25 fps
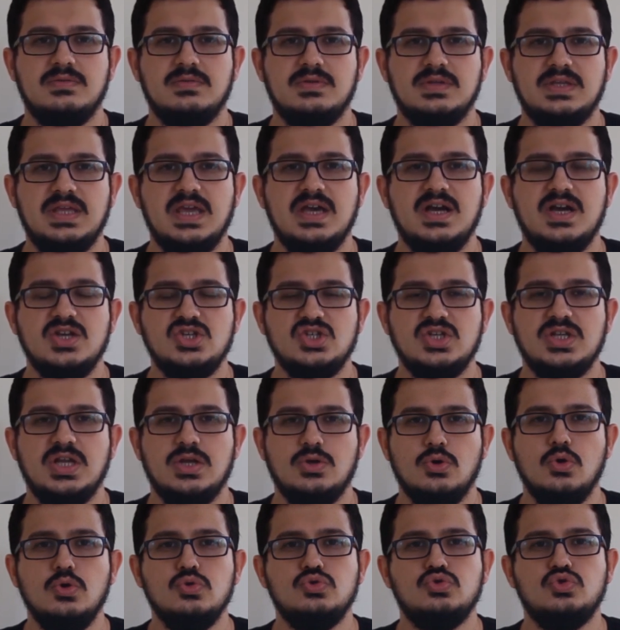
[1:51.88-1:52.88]
GH
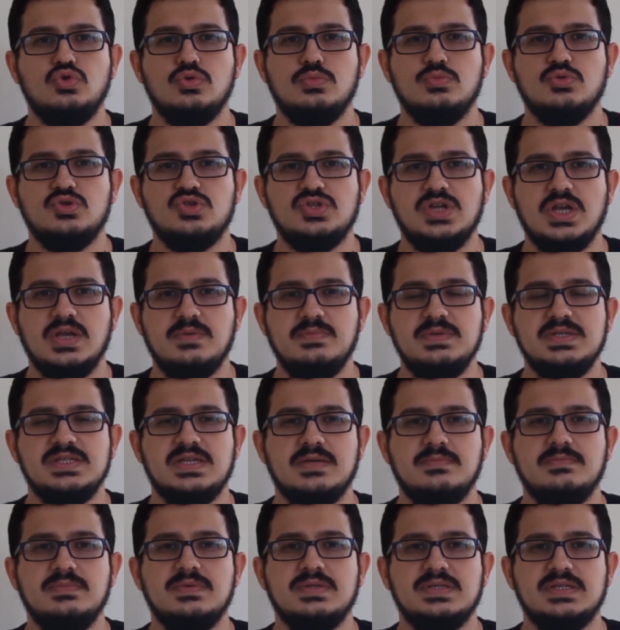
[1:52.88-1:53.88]
ile ölçtüğümüz şey
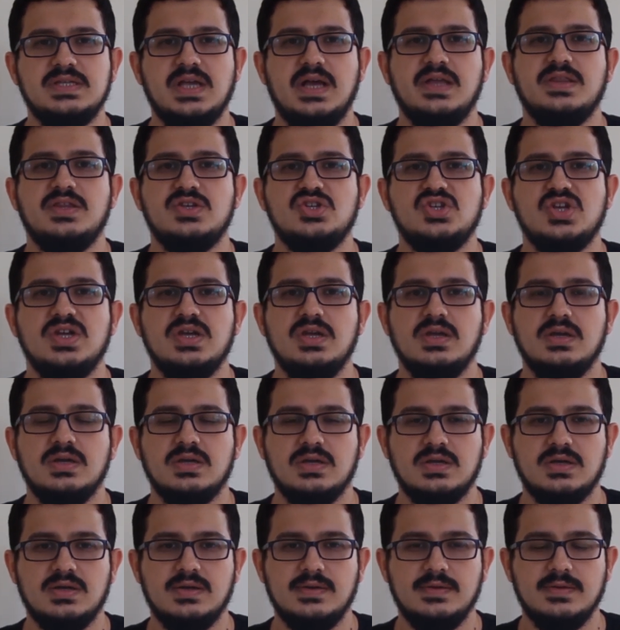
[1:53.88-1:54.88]
bizim sadece
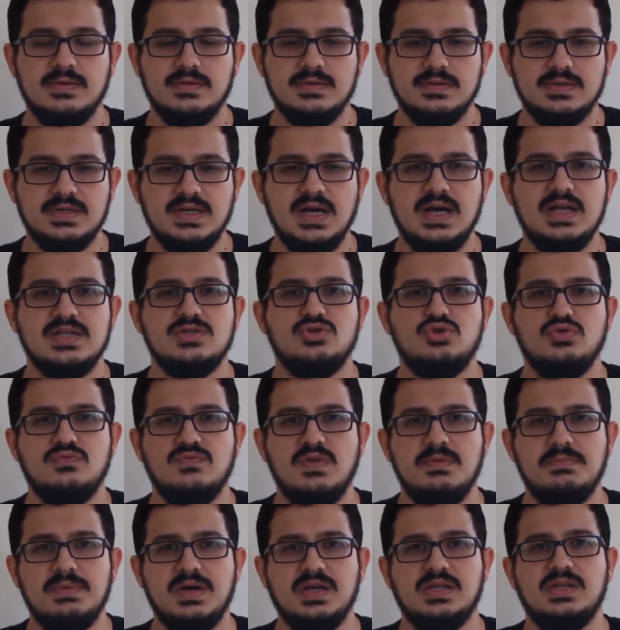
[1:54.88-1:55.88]
kalsiyum
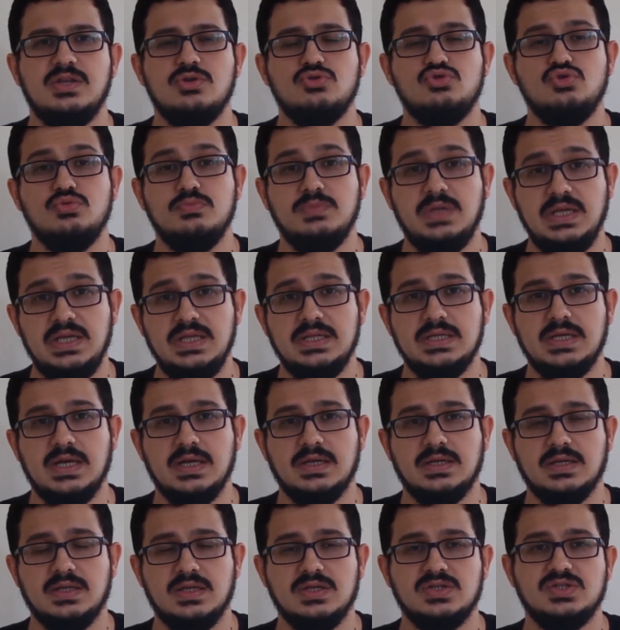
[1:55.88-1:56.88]
ve magnezyum değildir
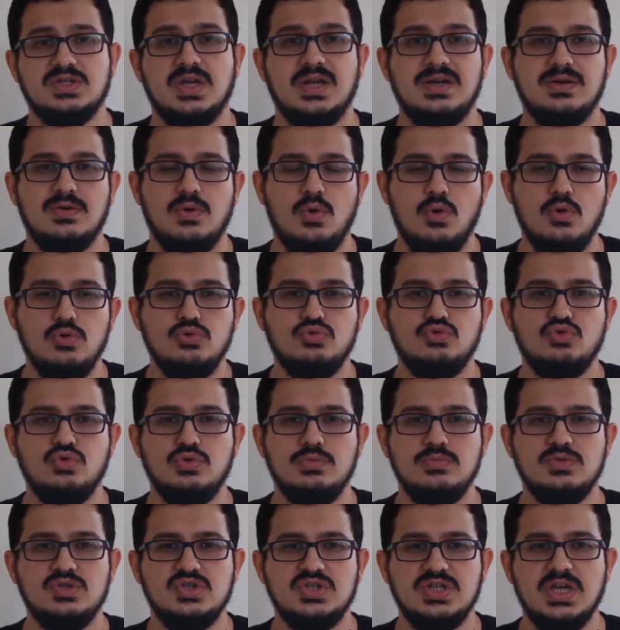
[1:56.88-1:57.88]
arkadaşlar.
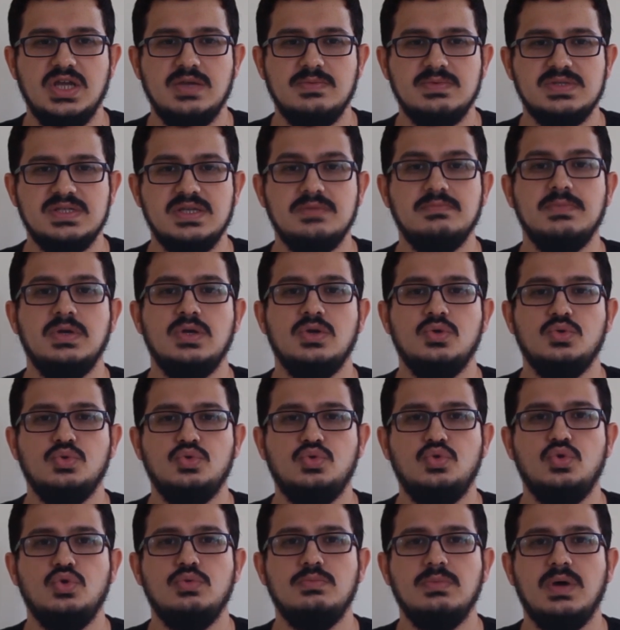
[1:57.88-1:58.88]
Ölçtüğümüz şey bizim
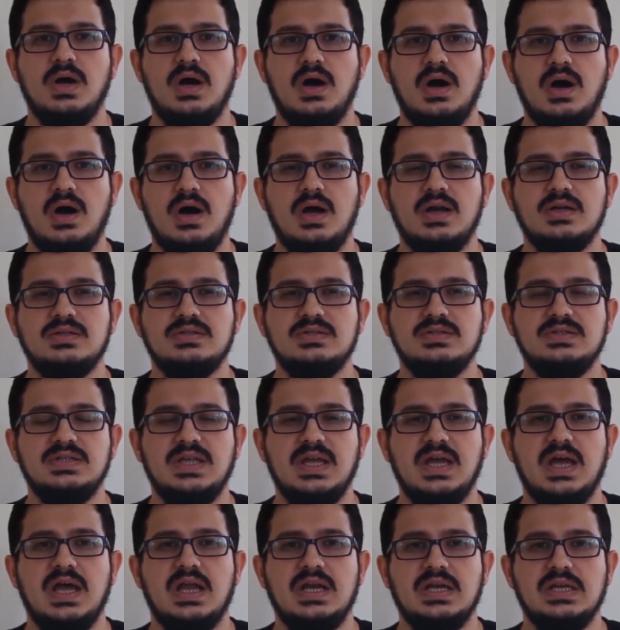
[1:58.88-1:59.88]
tüm artı
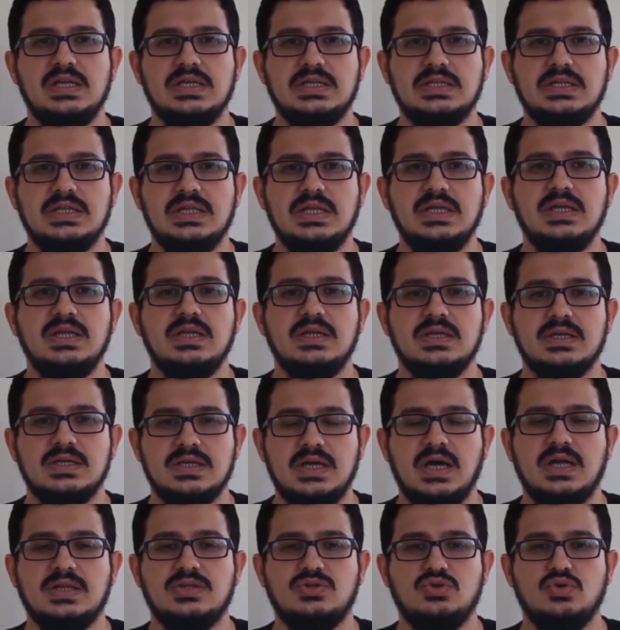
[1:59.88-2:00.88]
değerlikli
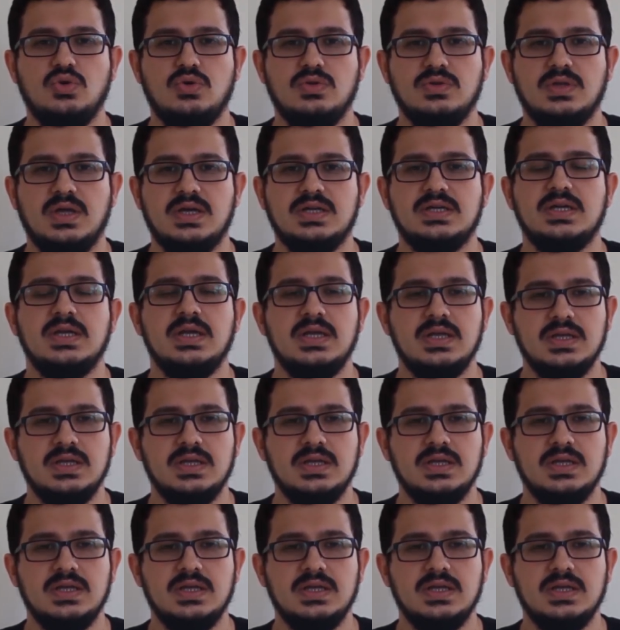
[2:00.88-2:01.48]
katyonlar.